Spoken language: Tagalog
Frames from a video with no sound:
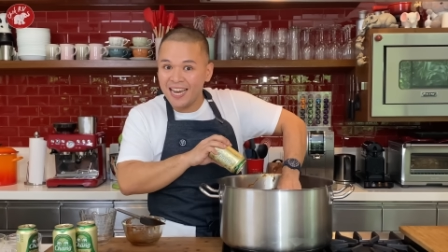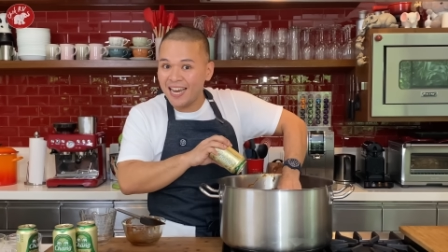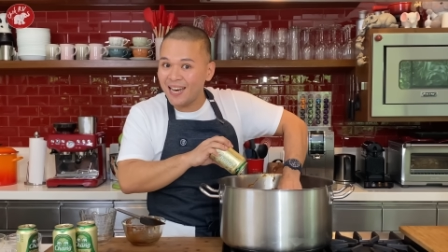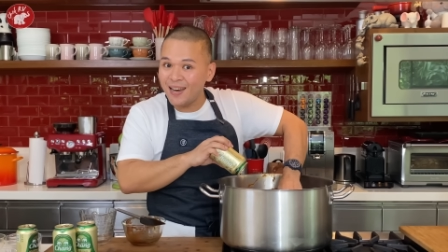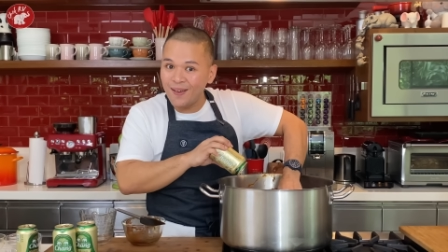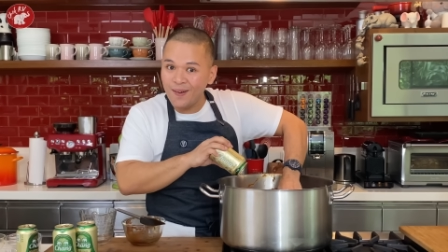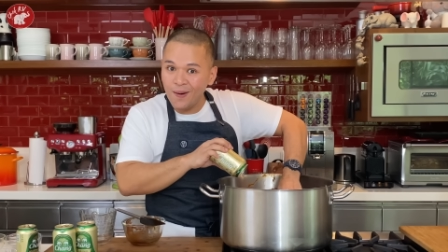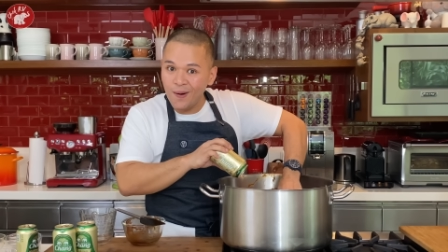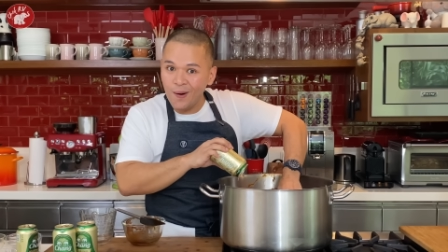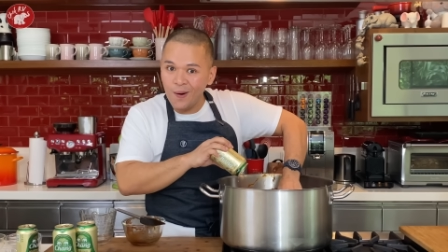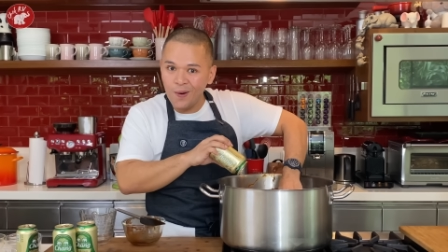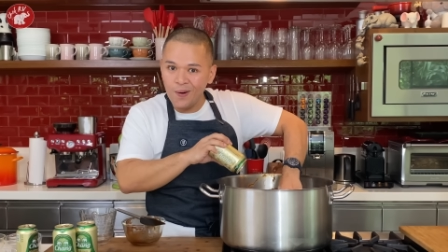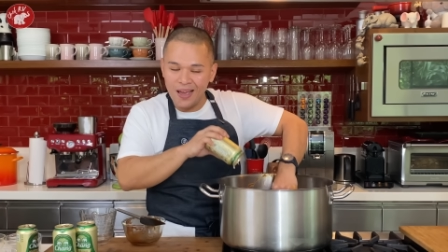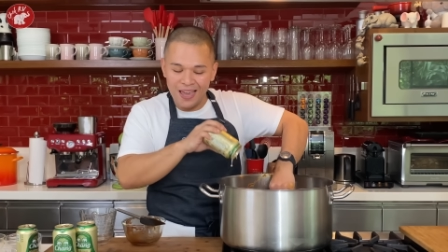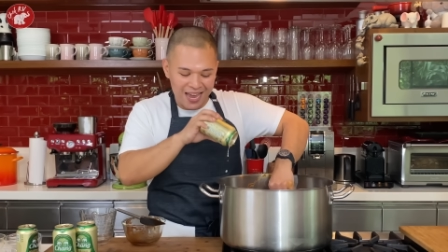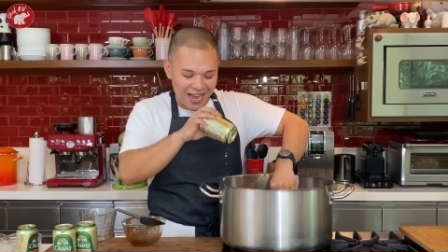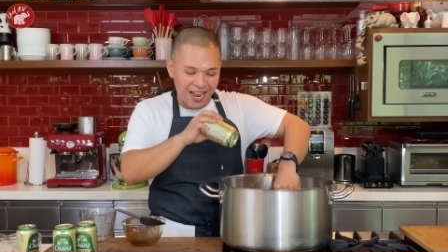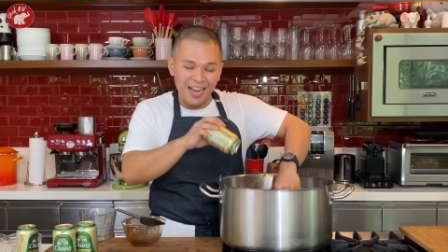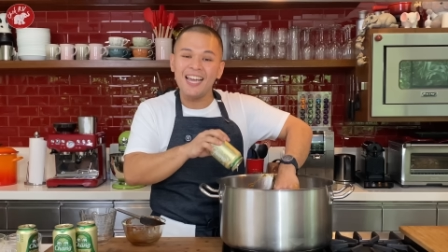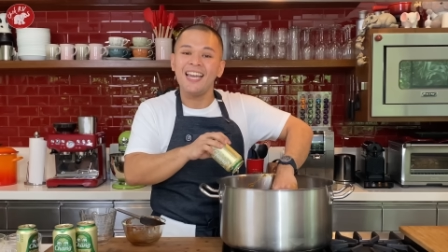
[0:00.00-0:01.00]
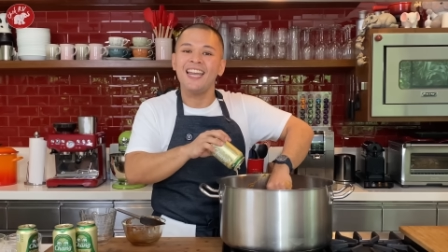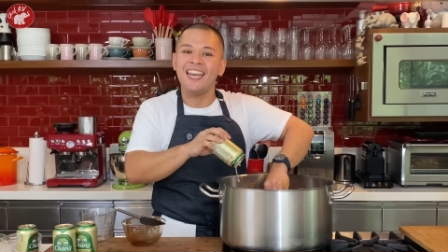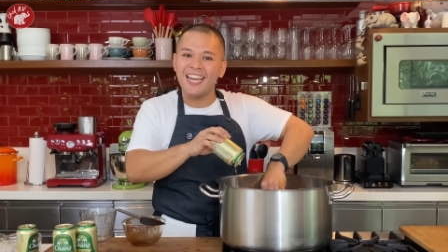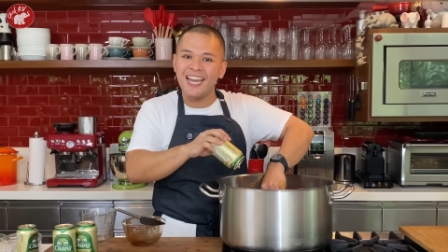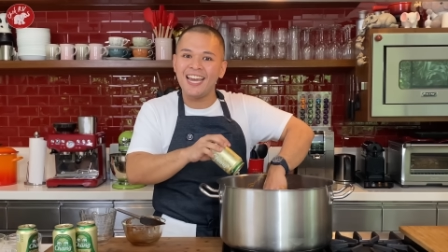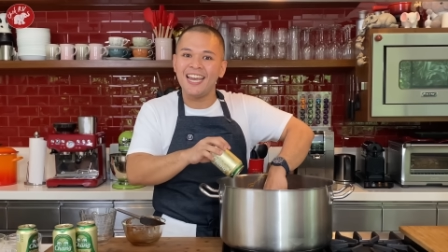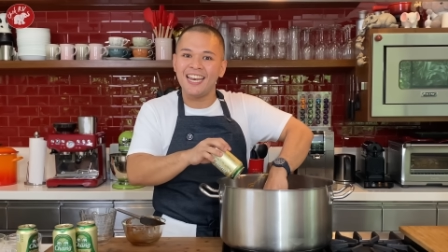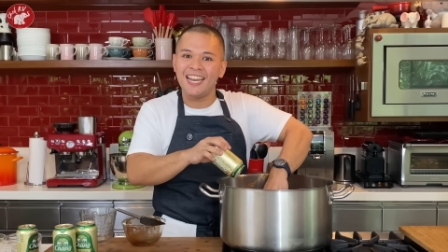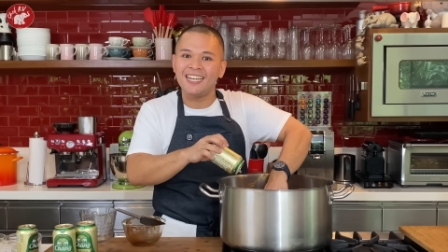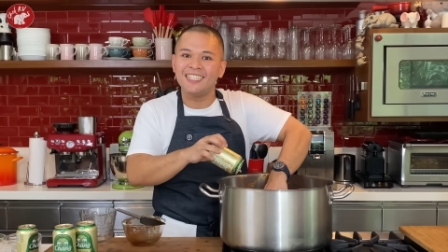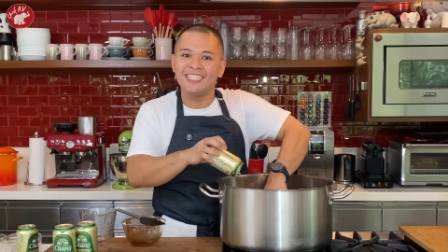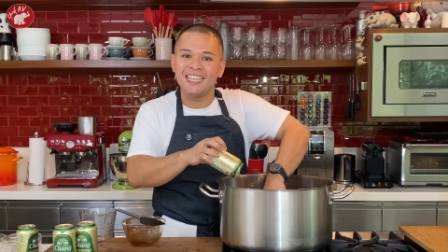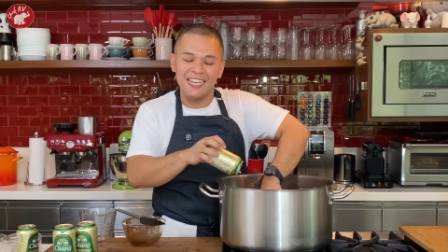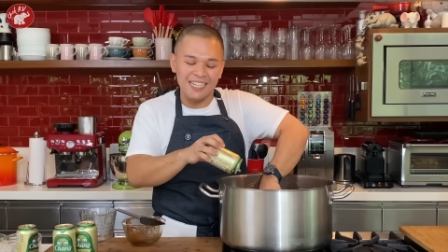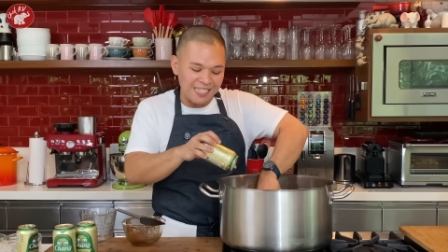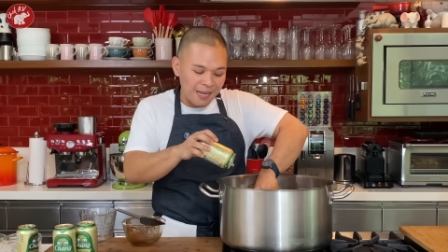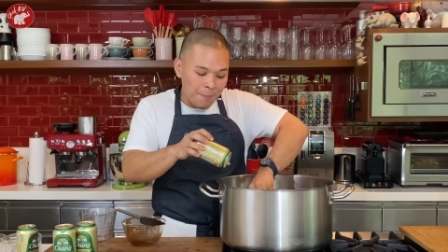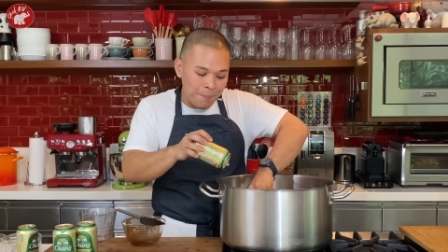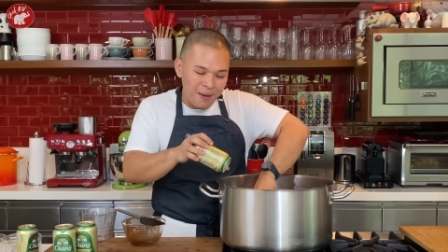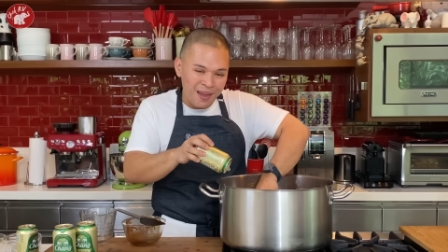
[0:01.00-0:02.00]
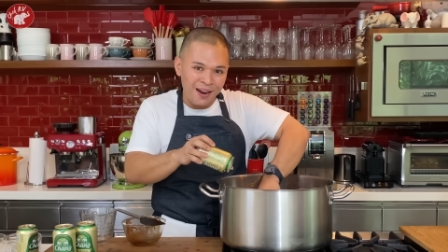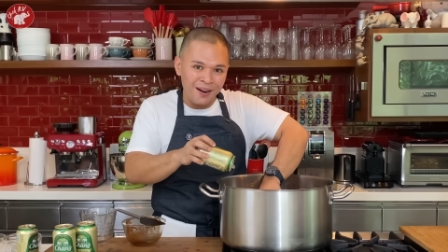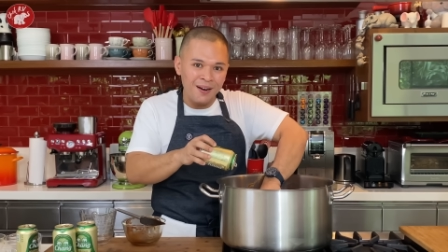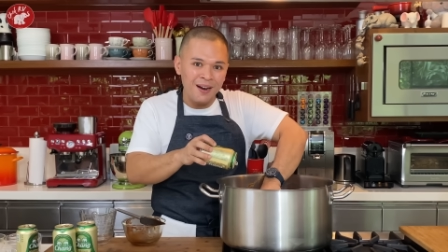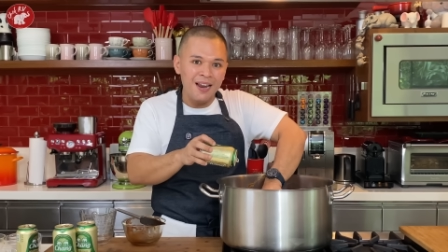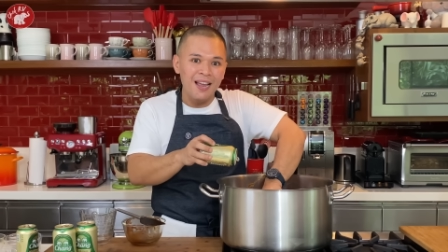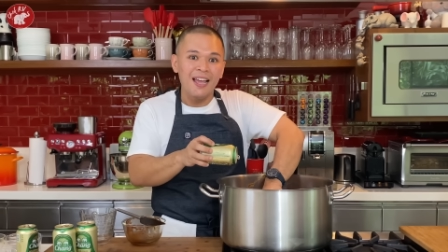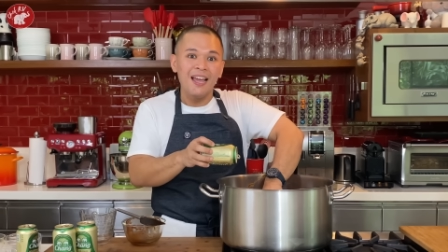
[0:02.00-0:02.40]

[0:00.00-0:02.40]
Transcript: Hello! Ayan, ang hilig-hilig nila sa beer.